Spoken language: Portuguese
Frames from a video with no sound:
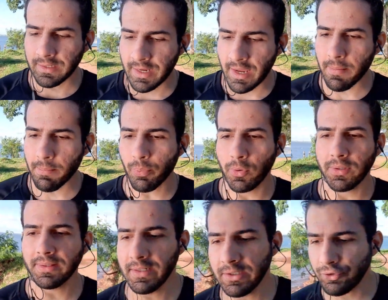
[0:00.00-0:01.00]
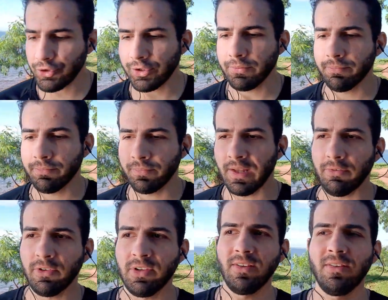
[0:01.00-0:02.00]
que é importante, né?
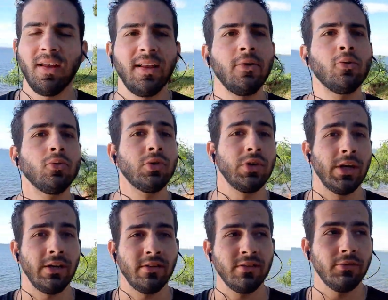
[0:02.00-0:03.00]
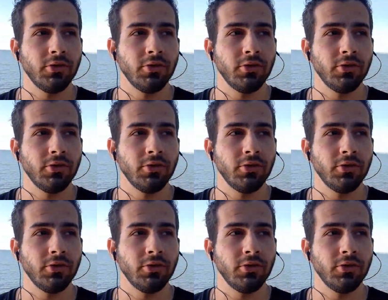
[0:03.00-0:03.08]
Vocês terem consciência,